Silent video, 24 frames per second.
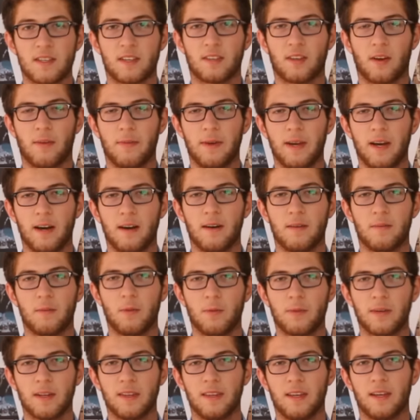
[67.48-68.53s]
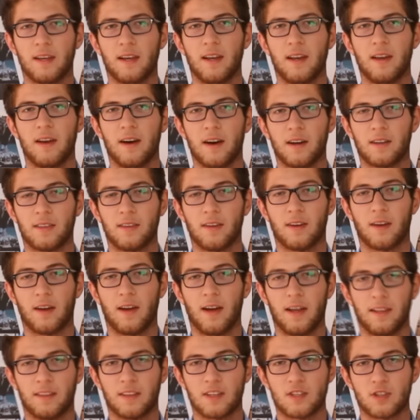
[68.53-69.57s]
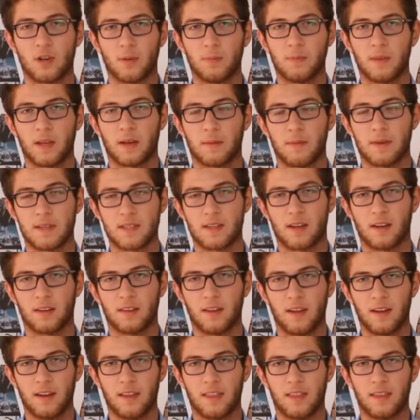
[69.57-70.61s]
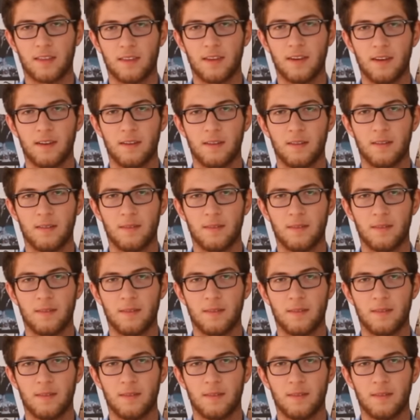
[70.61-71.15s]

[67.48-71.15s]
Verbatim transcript: ست ربيعة ممكن تحكي لنا أكثر عن تجربتك مع سرطان الثدي؟